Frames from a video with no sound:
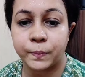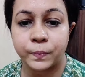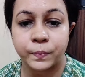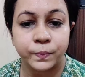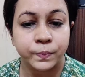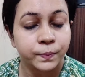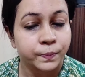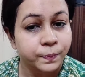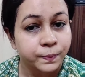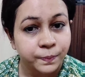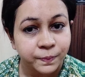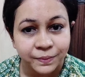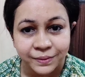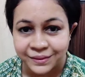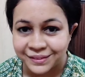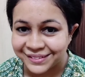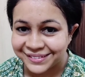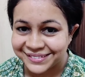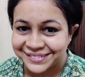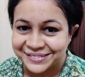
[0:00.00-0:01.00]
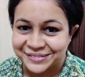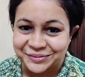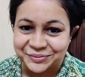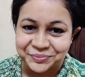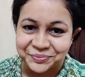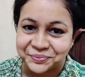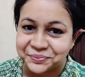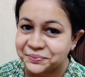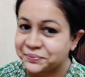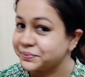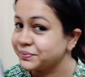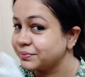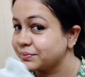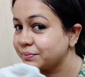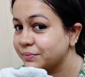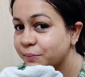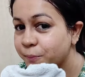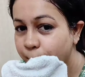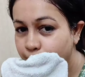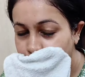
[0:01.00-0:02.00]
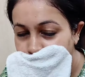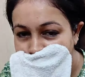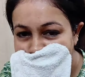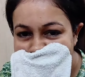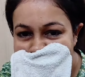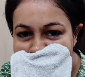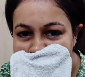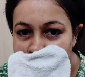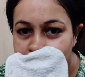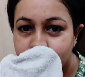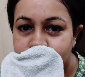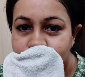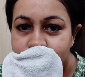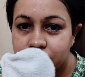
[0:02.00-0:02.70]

क्लीन करूँगी ओके यू कैन सी मैंने वॉश कर